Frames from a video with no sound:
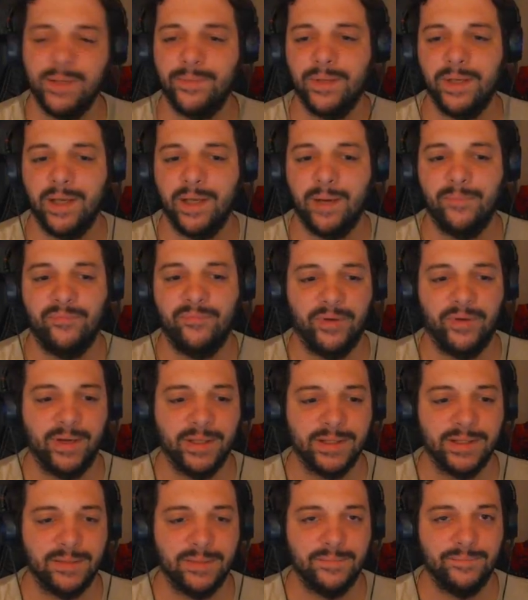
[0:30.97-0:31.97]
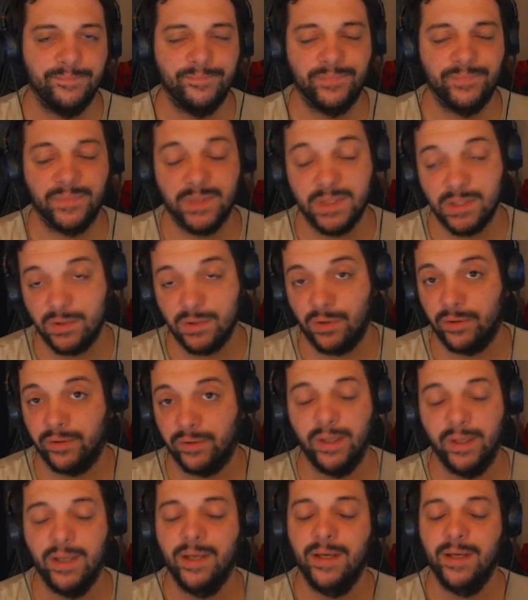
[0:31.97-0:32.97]
habe den Namen vergessen. Sorry.
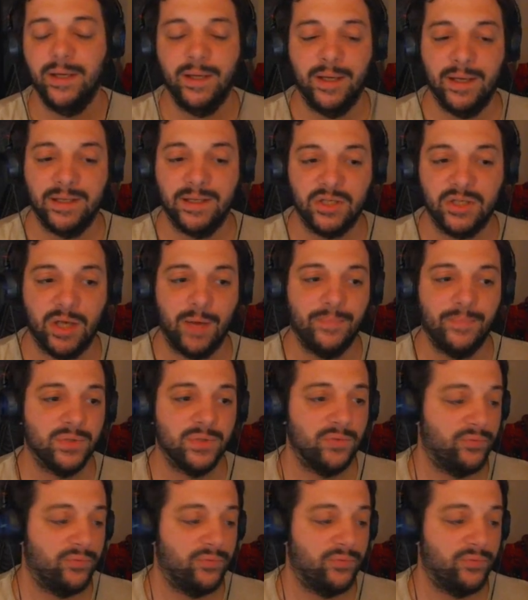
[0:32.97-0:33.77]
Es schreiben so